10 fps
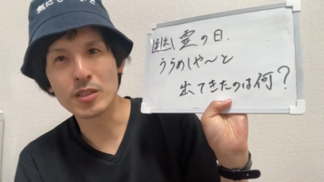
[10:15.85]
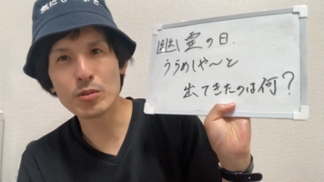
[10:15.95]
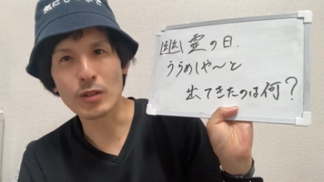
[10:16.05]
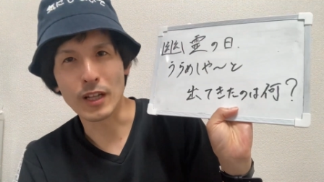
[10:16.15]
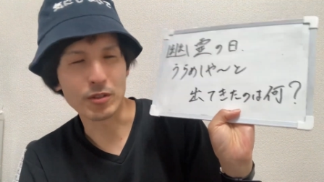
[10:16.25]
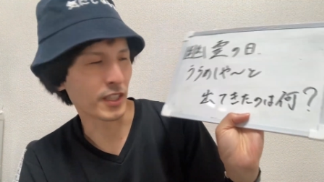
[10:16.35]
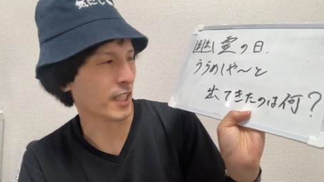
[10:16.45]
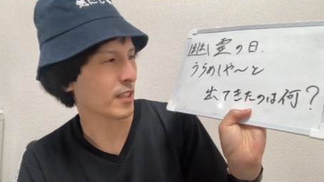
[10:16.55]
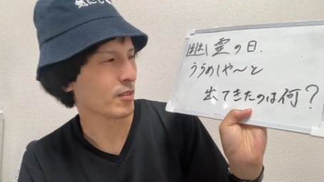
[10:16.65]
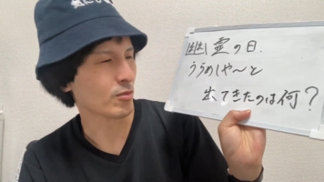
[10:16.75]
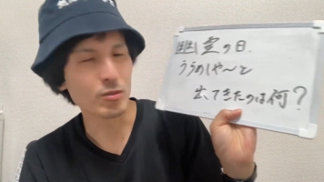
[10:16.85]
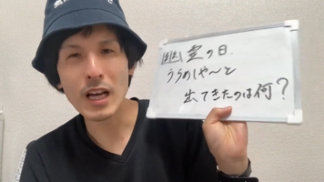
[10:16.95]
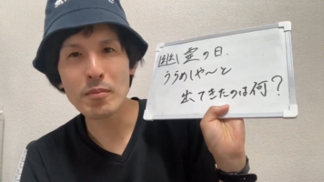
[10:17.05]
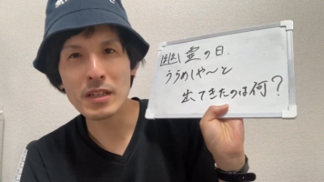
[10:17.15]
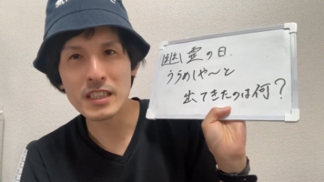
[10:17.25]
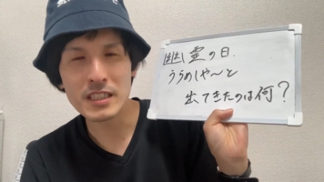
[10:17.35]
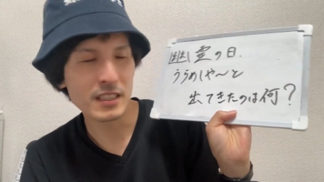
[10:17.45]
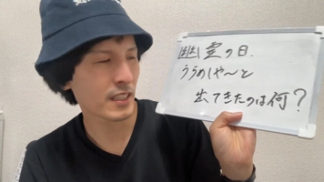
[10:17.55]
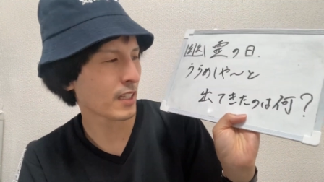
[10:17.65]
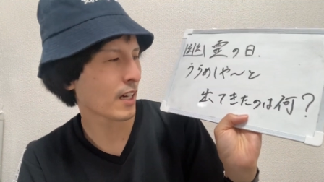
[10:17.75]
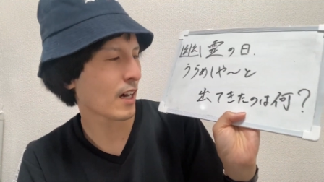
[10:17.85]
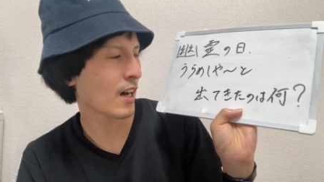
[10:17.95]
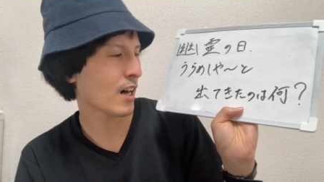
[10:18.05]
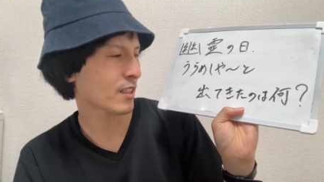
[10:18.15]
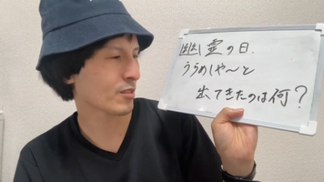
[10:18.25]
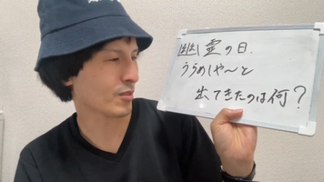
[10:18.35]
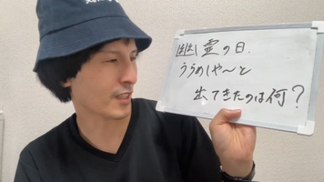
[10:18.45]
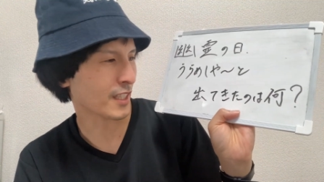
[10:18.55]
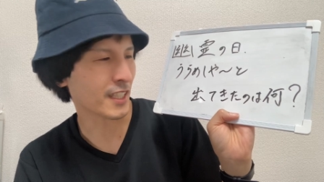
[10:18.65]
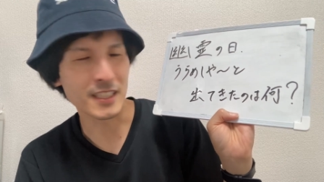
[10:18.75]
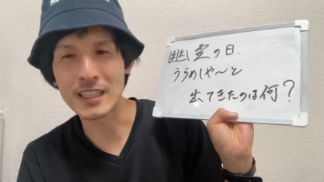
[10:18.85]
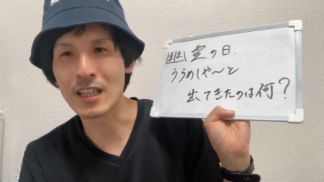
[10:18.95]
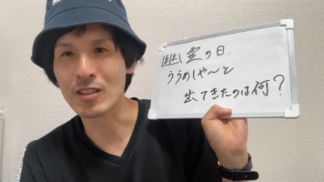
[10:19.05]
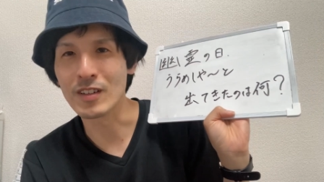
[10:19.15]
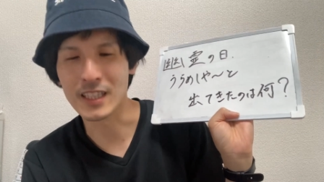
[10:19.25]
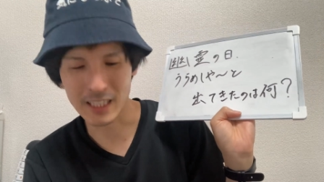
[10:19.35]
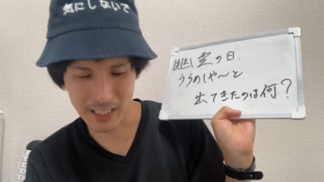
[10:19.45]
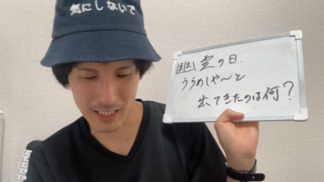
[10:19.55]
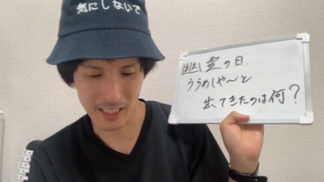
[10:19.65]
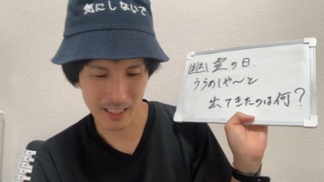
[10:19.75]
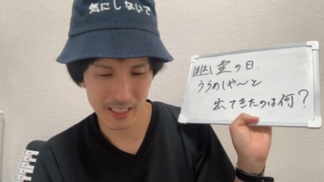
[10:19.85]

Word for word: 幽霊の日。裏飯屋と出てきたのは何？